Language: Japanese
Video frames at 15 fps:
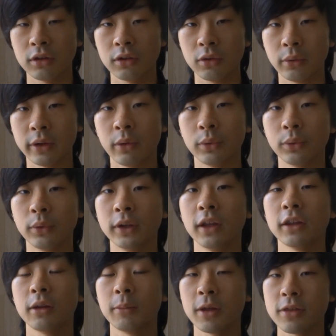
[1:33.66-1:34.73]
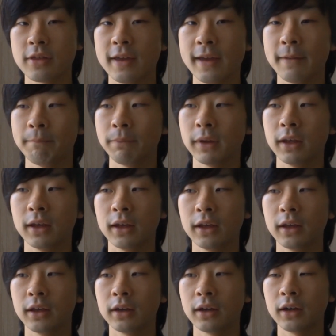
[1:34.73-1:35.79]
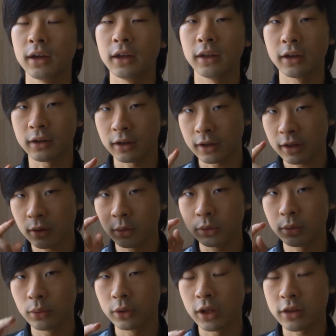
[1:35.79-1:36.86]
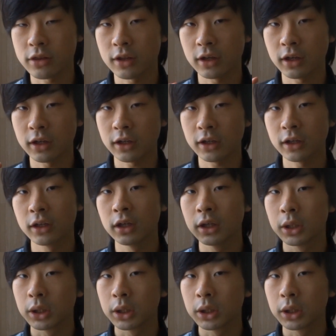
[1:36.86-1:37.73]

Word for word: ような音になってまして、えー、鼻から音を出しながら、